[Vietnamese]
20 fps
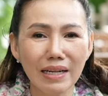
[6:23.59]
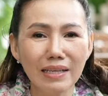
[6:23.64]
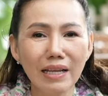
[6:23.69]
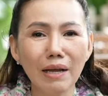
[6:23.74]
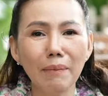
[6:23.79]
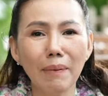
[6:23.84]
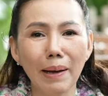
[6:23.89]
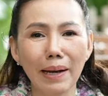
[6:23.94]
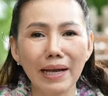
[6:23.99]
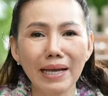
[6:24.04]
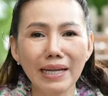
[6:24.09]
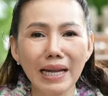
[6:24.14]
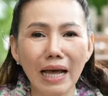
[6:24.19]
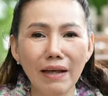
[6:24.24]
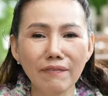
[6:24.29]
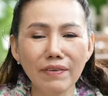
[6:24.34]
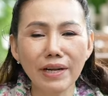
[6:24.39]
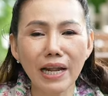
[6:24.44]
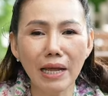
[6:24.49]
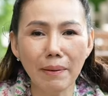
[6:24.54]
Nhưng mà khi
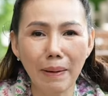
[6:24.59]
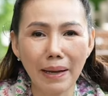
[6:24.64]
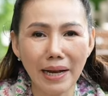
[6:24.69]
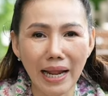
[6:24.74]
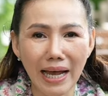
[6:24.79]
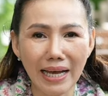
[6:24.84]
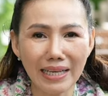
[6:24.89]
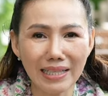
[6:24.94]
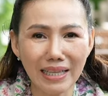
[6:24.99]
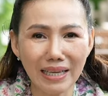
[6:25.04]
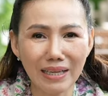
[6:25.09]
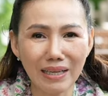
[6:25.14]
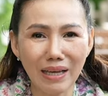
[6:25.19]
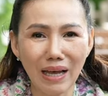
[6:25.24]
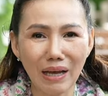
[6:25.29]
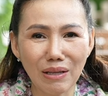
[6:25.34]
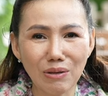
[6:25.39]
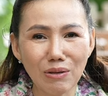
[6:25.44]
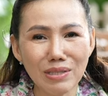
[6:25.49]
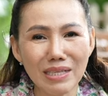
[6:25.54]
đến với Day by Day
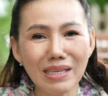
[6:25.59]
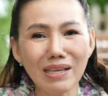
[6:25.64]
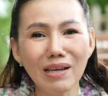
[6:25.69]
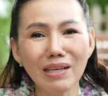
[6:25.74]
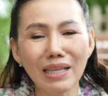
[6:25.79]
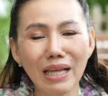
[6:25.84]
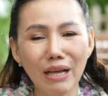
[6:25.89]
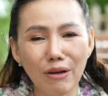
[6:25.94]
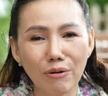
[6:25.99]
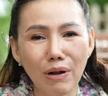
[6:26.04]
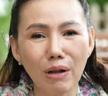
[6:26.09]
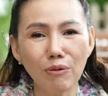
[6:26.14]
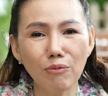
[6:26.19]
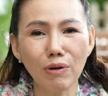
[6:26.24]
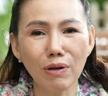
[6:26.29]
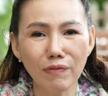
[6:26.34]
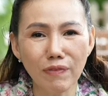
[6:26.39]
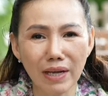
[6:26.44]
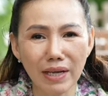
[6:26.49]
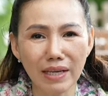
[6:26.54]
thì tôi sẽ giới thiệu đến
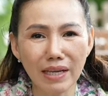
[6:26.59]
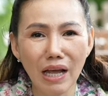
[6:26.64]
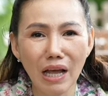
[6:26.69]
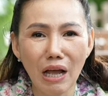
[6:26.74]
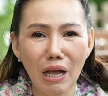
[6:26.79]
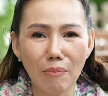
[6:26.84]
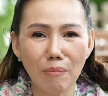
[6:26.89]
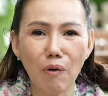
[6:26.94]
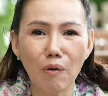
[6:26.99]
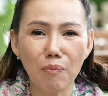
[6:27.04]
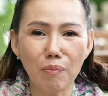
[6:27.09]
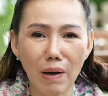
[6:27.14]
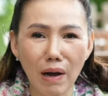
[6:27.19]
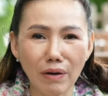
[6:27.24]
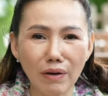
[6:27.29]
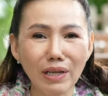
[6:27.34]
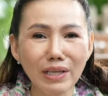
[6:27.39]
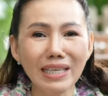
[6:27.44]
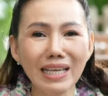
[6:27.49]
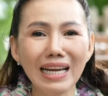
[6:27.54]
quý vị một
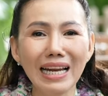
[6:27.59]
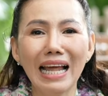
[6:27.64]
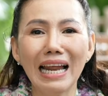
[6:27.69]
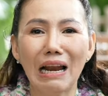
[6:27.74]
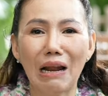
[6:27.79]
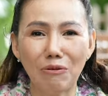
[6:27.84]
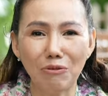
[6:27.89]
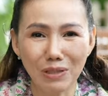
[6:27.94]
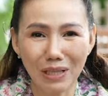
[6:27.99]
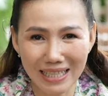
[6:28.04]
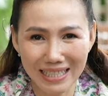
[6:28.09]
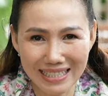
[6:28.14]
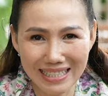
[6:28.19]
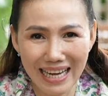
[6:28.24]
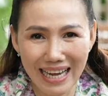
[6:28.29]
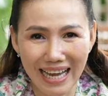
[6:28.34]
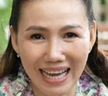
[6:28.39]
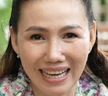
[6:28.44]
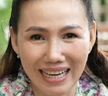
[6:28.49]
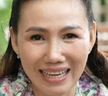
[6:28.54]
món đó chính là lẩu thanh
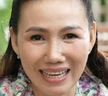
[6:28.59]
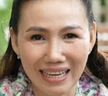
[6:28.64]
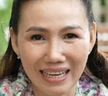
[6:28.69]
trà.